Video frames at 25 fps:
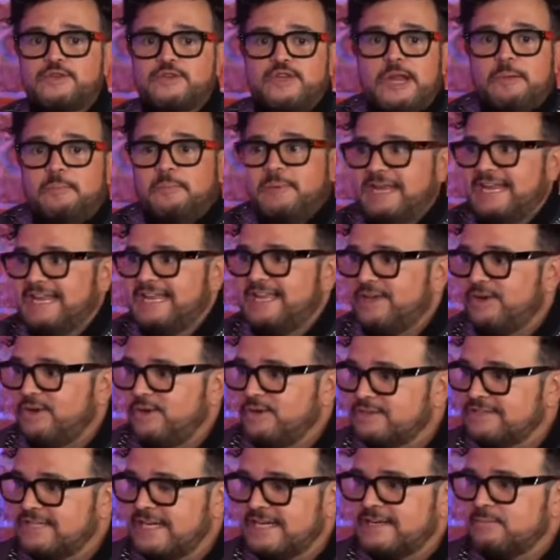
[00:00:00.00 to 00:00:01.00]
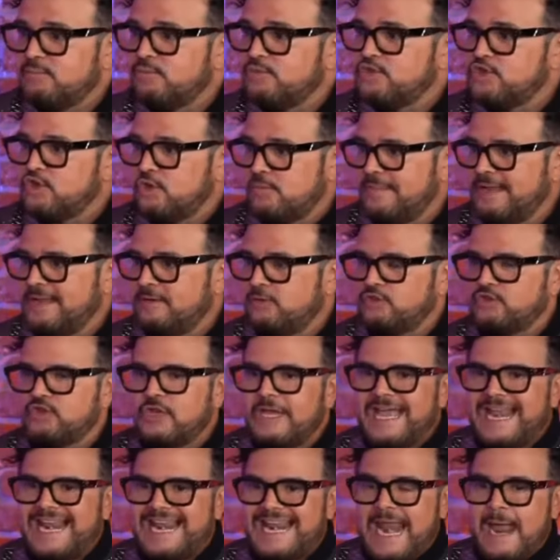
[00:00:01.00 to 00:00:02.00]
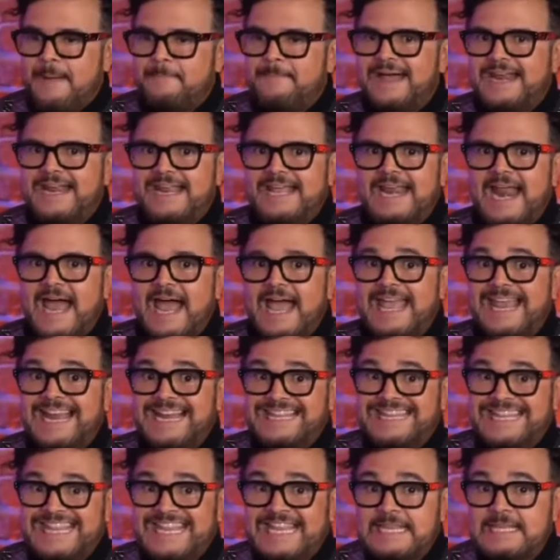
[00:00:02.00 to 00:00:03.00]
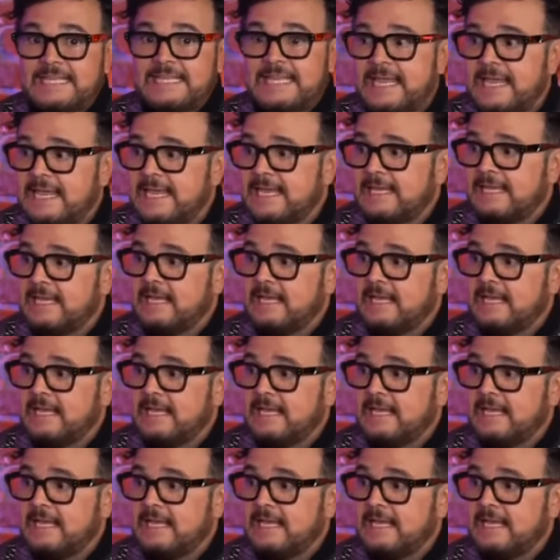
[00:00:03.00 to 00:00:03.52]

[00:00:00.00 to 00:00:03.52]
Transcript: Ni demandes, ni te defiendas, ni nada, mejor